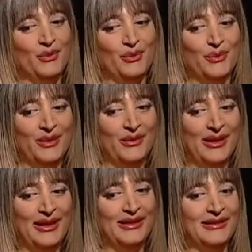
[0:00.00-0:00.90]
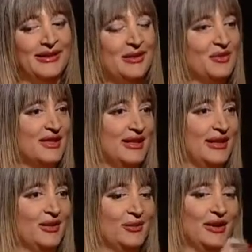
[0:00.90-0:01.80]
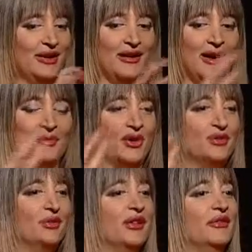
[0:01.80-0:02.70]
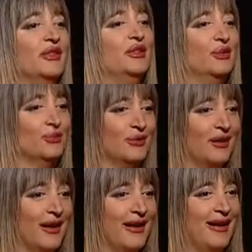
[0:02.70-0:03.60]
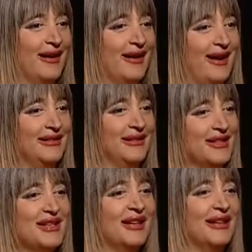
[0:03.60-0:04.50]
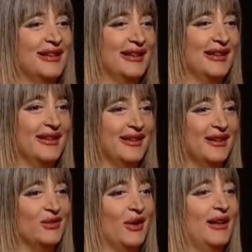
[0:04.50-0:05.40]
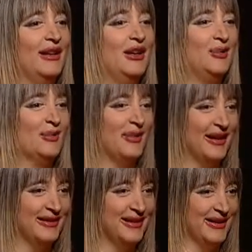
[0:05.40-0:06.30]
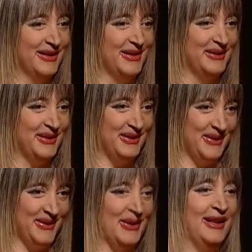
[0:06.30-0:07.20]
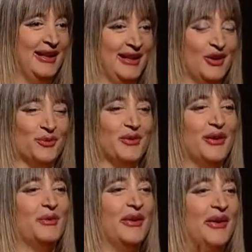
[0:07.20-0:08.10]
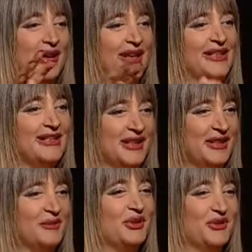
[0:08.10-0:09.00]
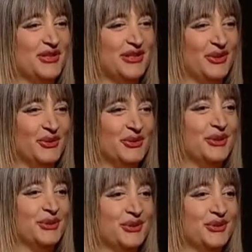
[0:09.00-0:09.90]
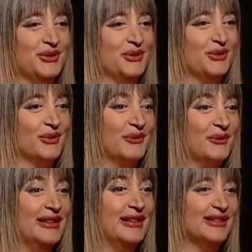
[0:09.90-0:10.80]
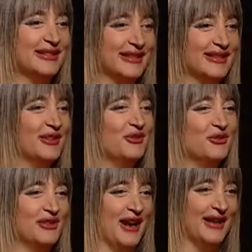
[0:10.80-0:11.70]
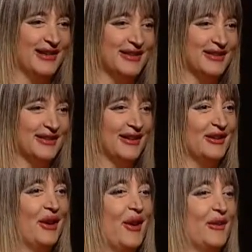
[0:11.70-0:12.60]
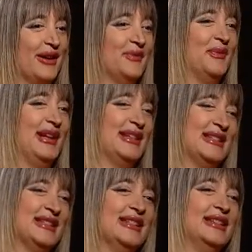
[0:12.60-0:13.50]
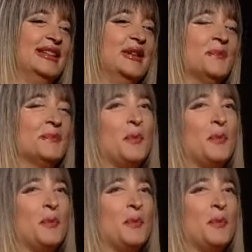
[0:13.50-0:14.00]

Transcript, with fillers: وكانت ليموزين ورا عم بحطوا لي فيديو عن شركة تعلم الطيران طيران الهليكوبتر بقى استخدمت الفرصة هون وقلت لهم بليز دلوني على الشركة وكانت بالأساس هي